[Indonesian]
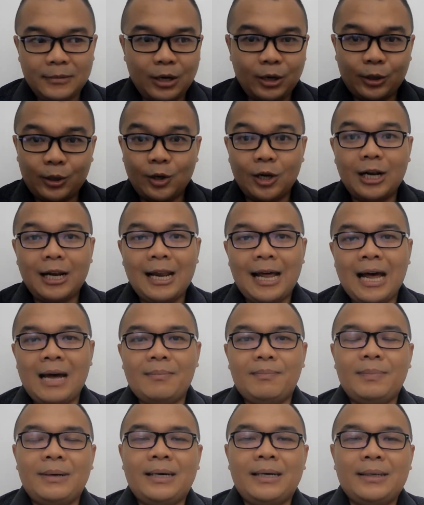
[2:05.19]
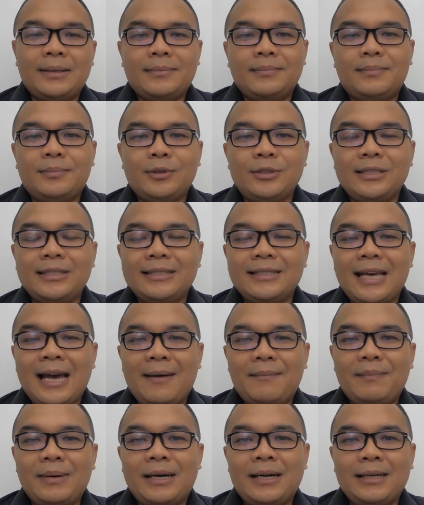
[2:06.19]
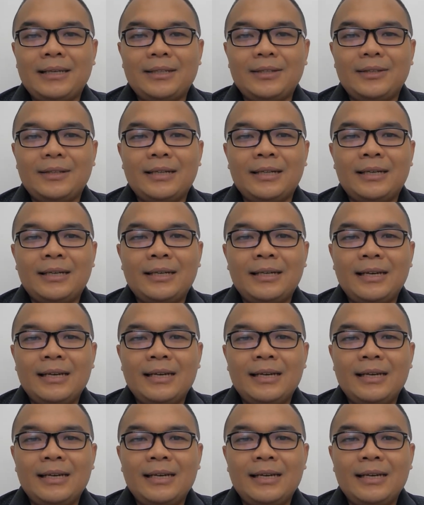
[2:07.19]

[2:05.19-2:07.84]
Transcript: role apa, posisi apa gitu ya.